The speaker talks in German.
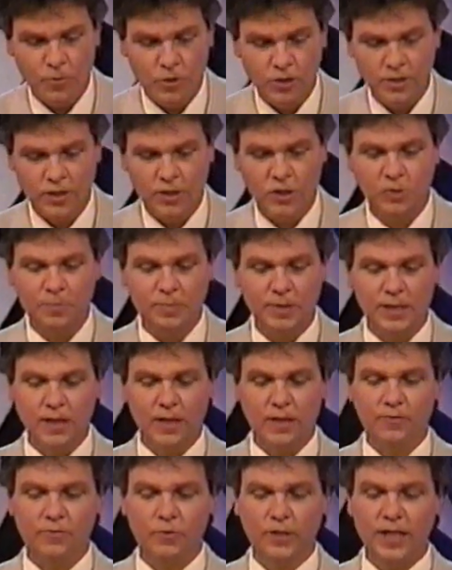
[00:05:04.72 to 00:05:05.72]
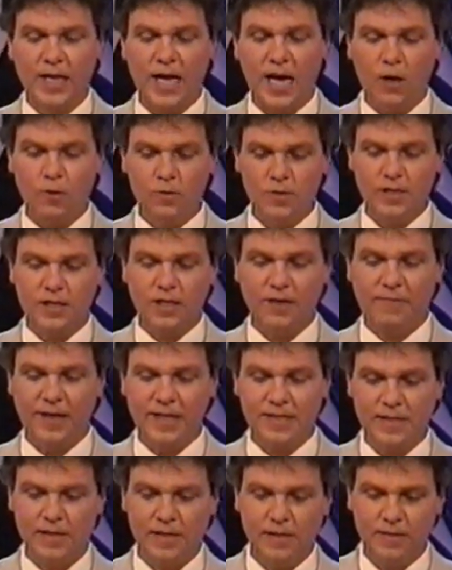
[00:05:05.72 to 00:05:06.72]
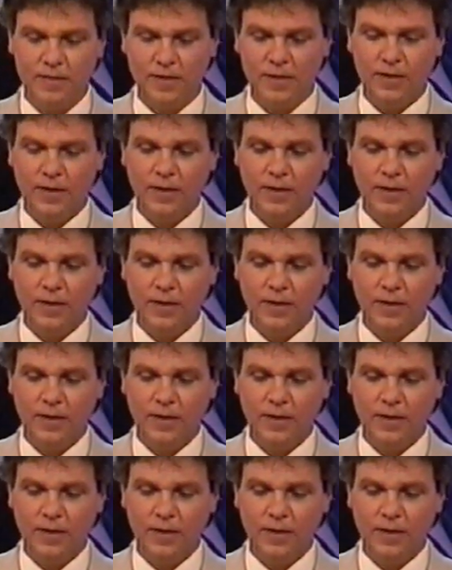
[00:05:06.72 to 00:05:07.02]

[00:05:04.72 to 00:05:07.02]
Münchner Spieler wurde ausgewechselt,